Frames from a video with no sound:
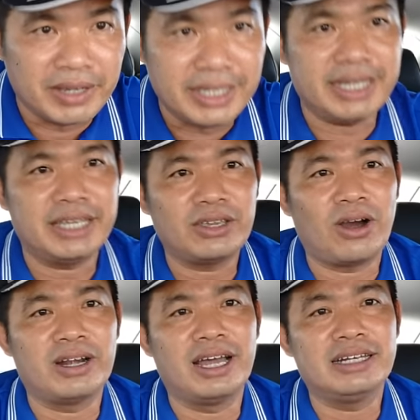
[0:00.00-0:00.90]
dưới
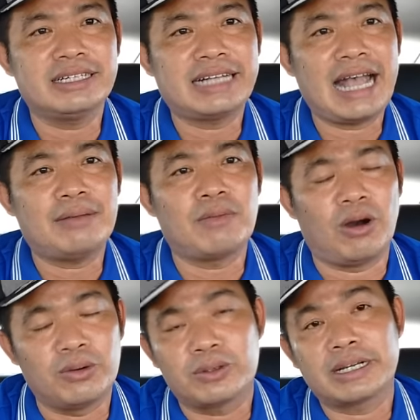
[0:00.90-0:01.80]
cho đến
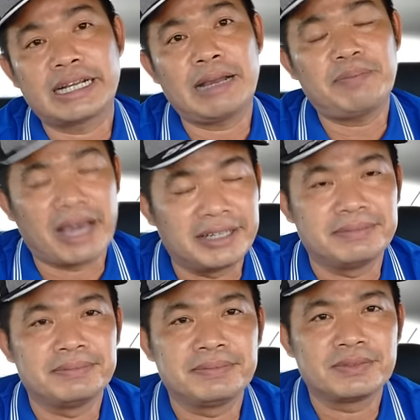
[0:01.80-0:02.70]
các bộ cấp trên
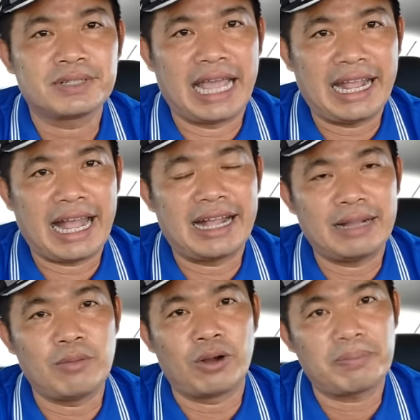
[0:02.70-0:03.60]
kể cả
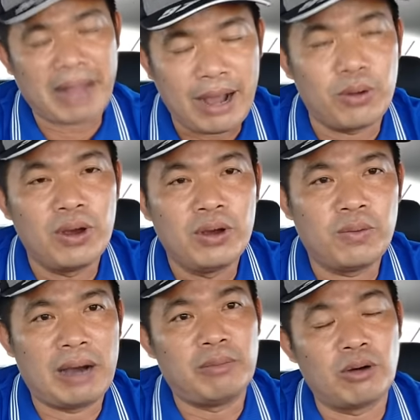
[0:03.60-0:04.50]
cán bộ cấp cao
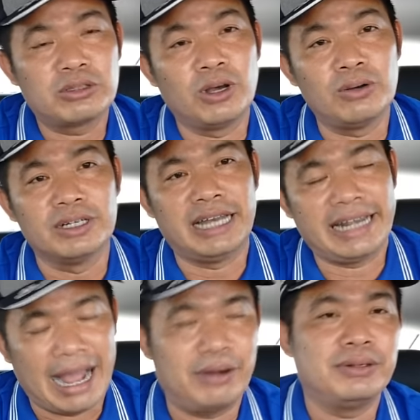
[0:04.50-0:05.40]
và một số người
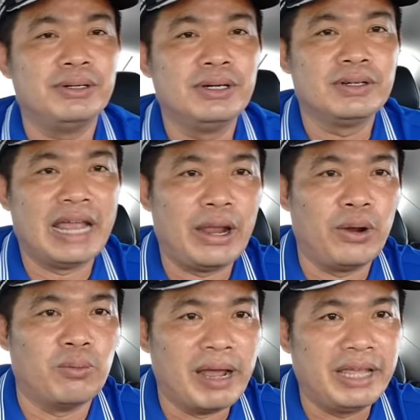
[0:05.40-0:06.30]
lãnh đạo
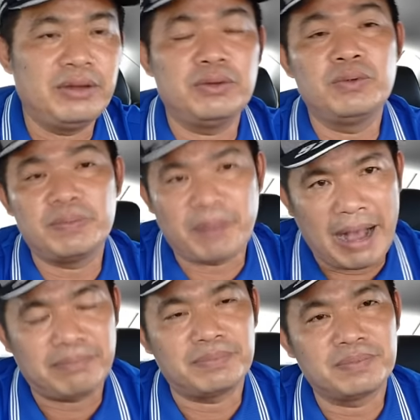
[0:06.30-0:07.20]
đều bị
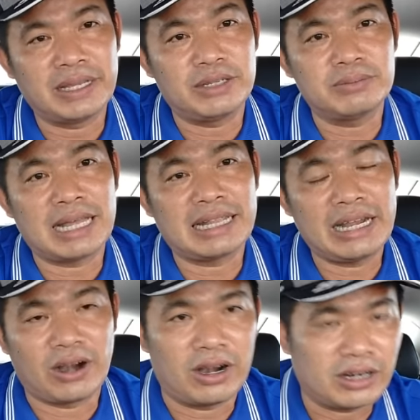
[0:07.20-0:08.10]
vi phạm thì chúng
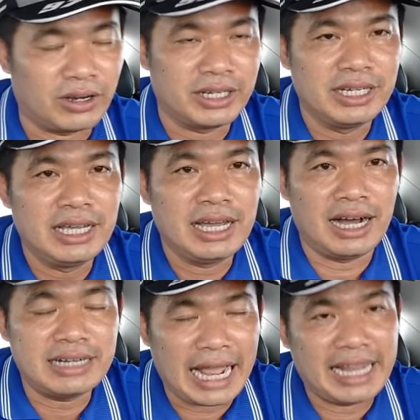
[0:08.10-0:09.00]
ta thấy rõ rồi
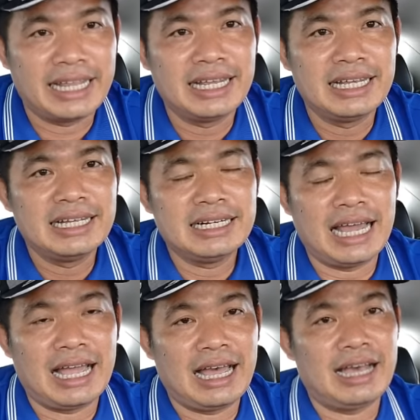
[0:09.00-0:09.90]
ở này
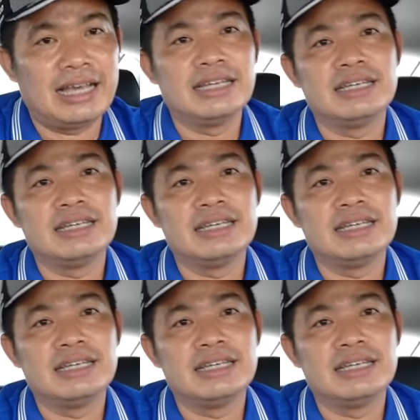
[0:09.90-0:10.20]
là